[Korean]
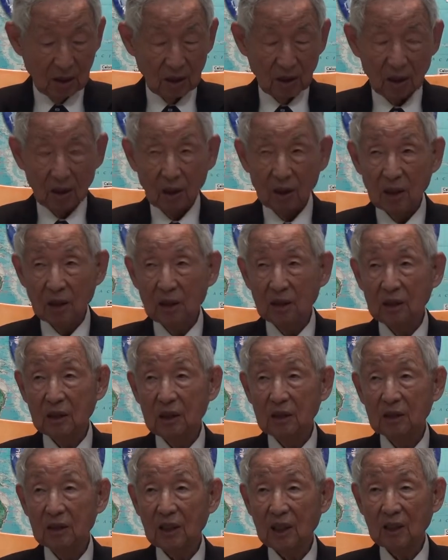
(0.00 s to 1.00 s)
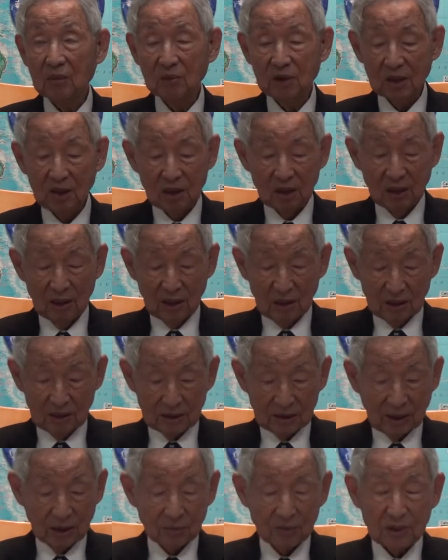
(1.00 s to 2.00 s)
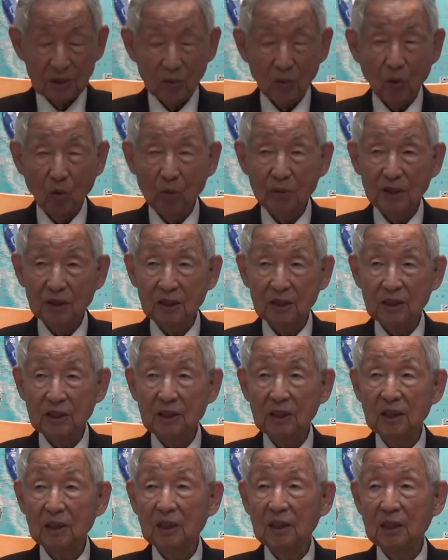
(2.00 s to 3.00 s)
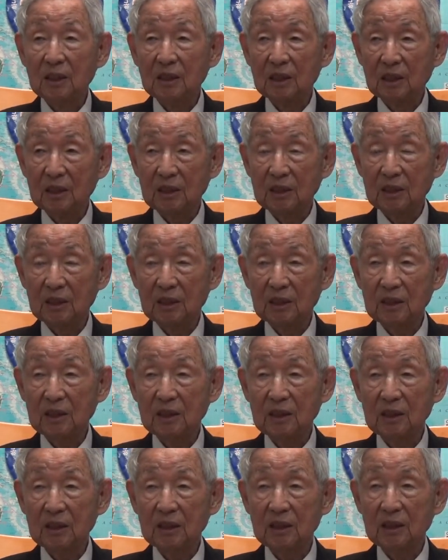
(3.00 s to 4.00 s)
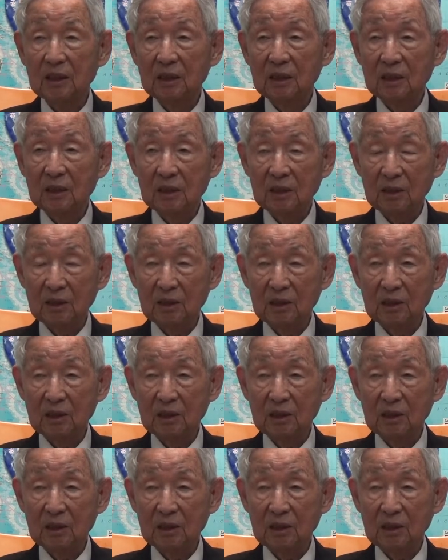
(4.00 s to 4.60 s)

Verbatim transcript: 어, 이 사람들 35명이 이, 이, 이,